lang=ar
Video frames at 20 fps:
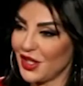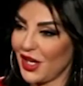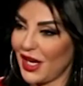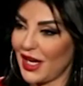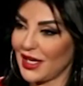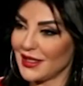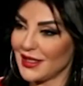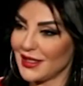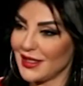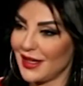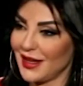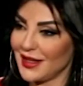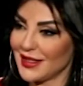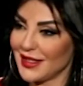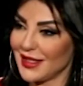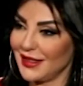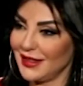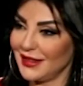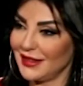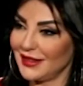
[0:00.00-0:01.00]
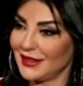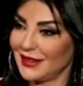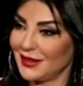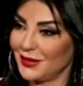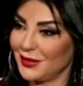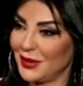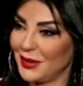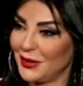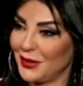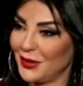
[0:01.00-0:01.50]
شي حادثه حصلت
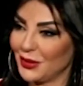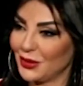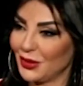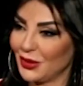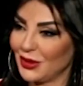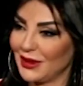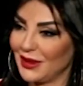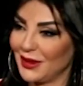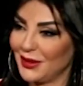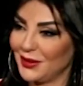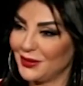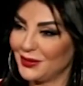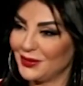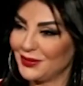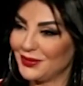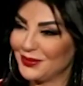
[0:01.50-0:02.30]
بالموضوع ده لا